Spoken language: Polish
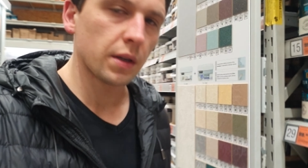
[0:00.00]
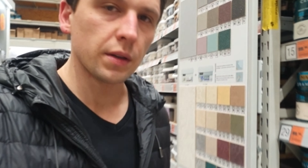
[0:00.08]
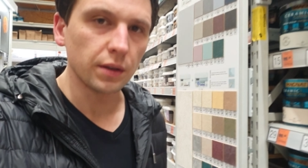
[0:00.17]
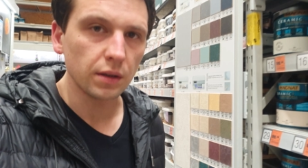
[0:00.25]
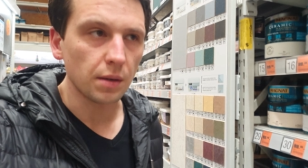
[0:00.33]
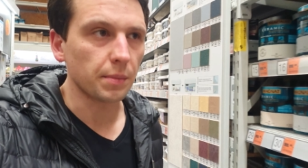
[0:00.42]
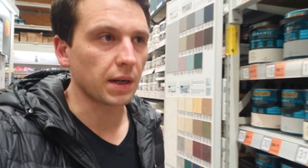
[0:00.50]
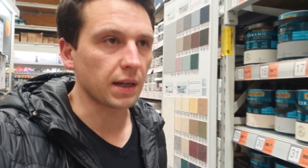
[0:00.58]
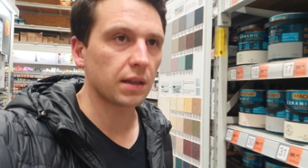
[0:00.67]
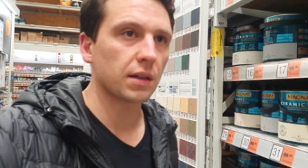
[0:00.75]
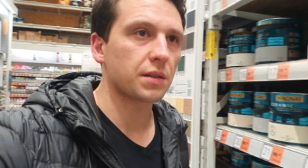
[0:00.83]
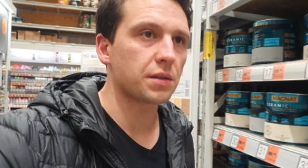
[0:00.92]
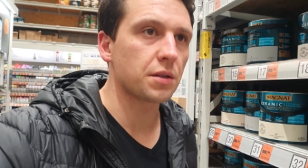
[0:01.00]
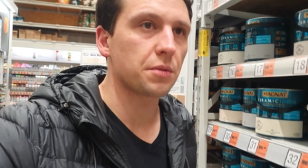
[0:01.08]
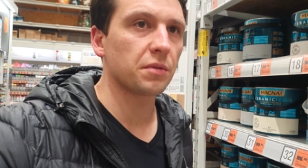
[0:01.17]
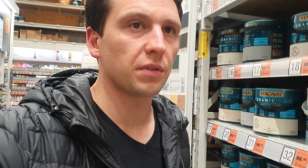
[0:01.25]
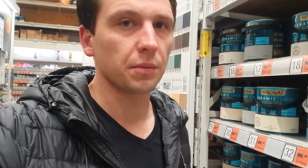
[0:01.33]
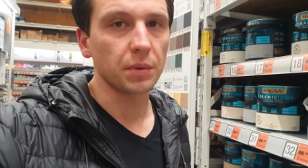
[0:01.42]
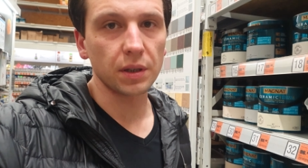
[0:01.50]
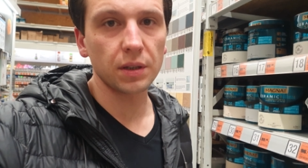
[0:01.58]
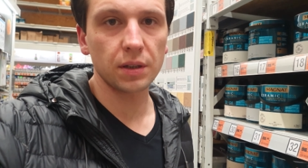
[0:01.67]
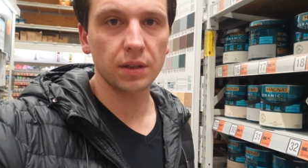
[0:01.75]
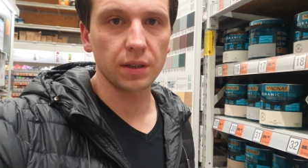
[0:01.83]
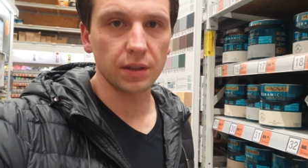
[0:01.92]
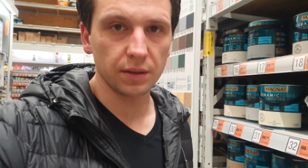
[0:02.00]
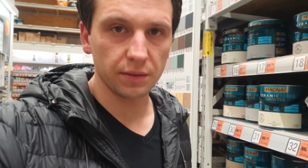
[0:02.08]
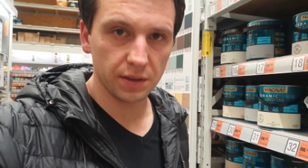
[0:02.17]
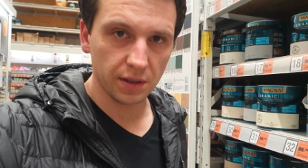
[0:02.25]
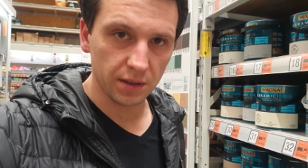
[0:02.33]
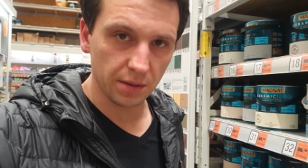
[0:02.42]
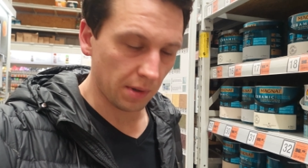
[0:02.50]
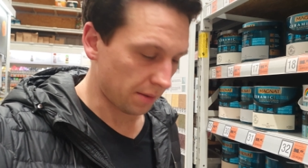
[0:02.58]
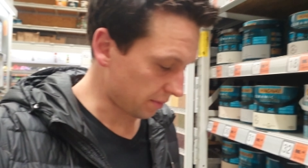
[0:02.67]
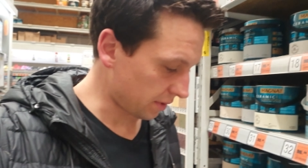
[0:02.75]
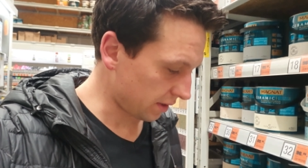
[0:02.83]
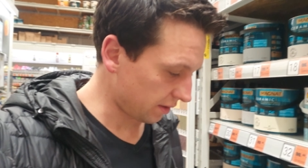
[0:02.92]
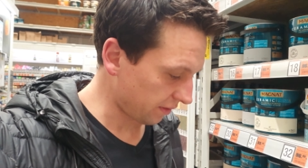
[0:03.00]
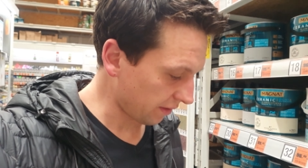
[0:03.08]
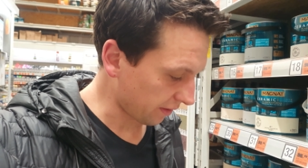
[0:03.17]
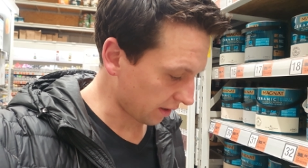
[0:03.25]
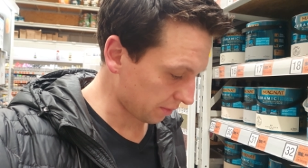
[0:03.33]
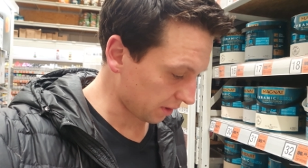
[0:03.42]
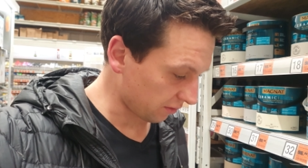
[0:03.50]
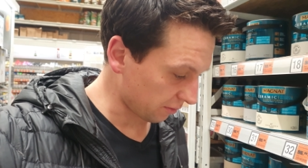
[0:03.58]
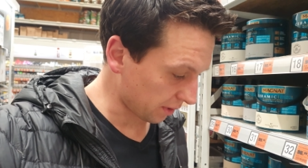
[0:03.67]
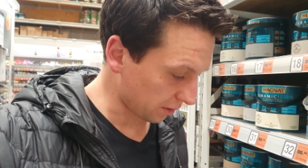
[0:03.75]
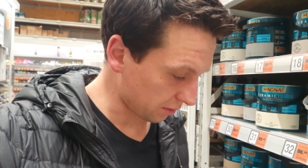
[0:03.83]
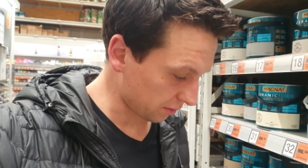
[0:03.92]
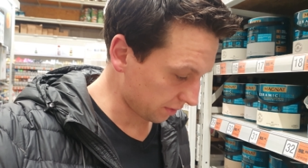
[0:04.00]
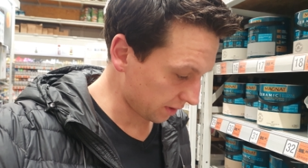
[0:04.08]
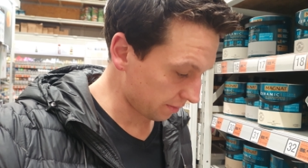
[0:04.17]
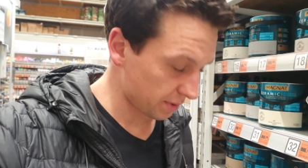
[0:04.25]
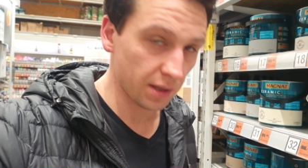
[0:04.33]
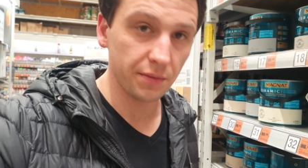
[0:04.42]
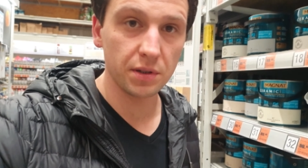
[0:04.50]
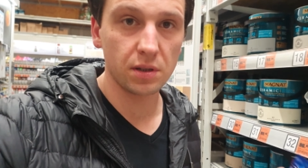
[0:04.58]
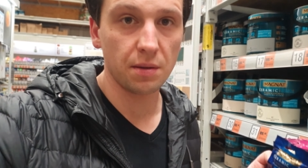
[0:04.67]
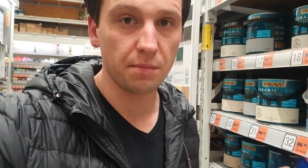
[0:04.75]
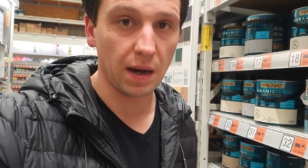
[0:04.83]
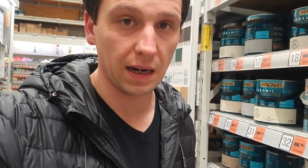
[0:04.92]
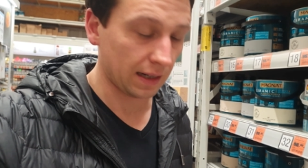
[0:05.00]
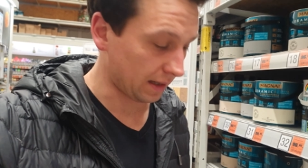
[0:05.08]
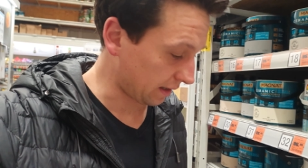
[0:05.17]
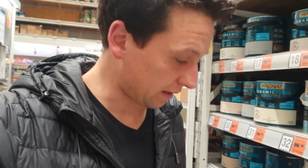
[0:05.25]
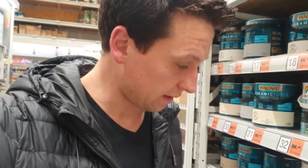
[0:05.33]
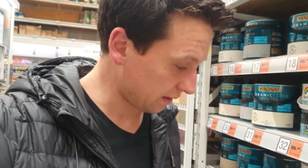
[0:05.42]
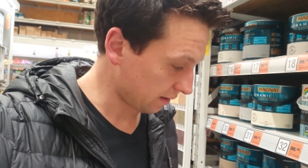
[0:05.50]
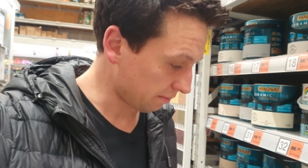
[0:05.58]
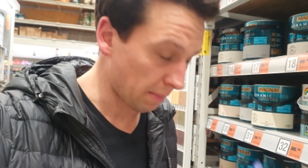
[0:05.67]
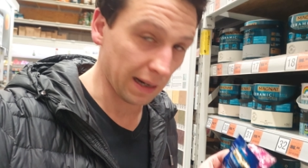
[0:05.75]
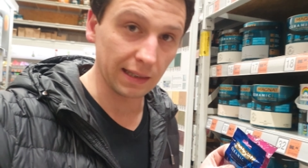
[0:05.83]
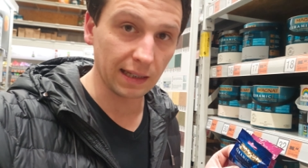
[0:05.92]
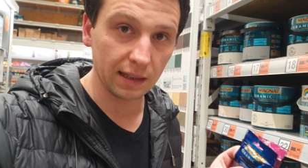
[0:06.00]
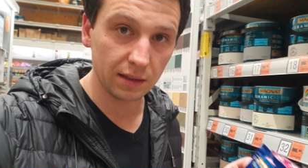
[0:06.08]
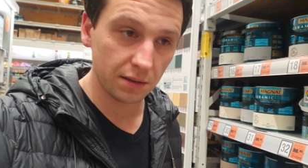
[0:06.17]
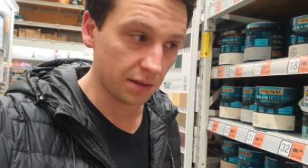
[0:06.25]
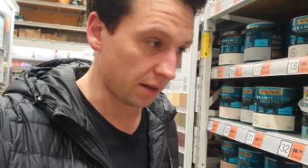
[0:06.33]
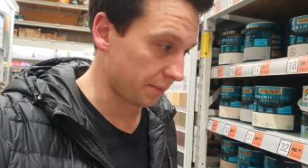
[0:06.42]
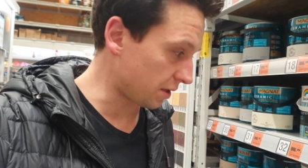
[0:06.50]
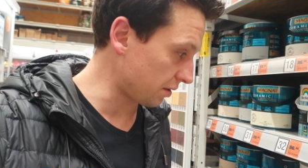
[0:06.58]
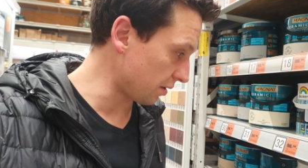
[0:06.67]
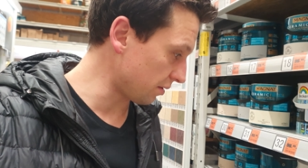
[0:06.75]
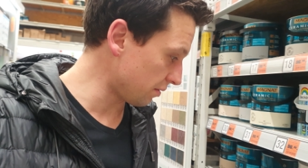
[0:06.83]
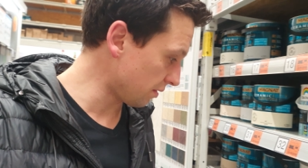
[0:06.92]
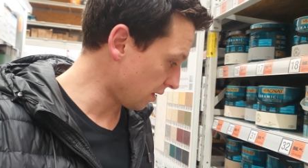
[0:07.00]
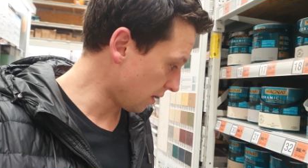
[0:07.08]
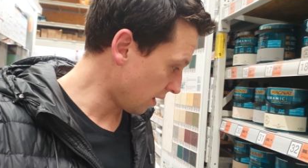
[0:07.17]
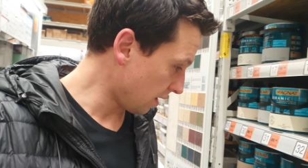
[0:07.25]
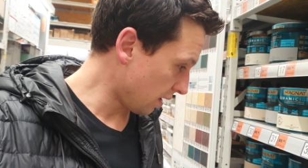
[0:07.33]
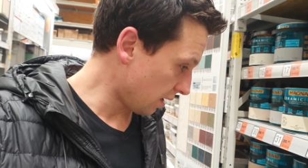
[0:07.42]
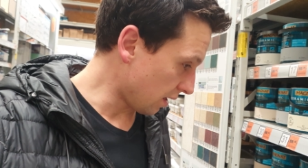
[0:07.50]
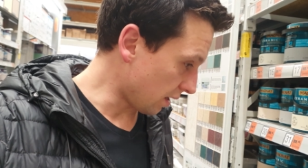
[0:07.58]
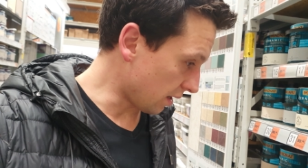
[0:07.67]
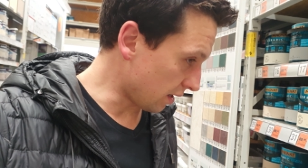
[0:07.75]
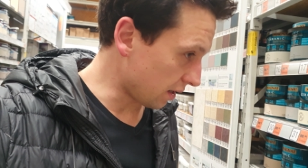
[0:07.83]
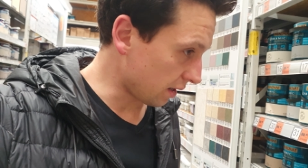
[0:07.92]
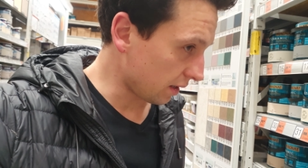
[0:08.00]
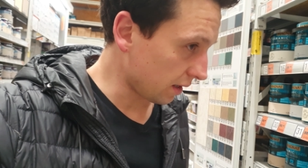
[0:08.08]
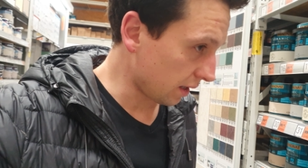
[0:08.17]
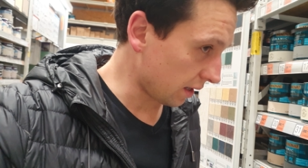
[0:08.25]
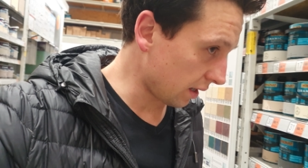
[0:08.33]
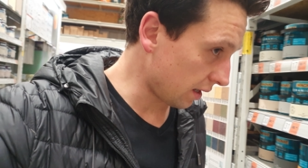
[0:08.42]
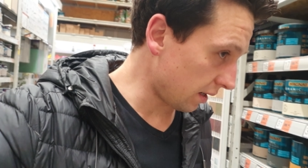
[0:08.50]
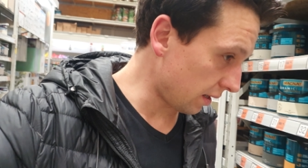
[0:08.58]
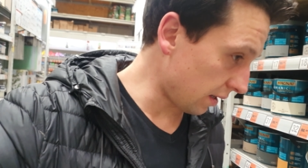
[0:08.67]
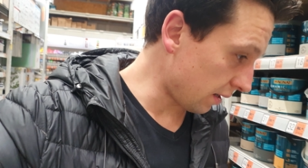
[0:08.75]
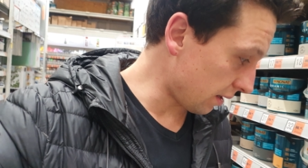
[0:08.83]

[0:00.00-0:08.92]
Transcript: No dobra, jednak jesteśmy w obi. Y, w zasadzie mam dwie farby do wyboru. Przede wszystkim markę Magnat, ceramiczną. Y, I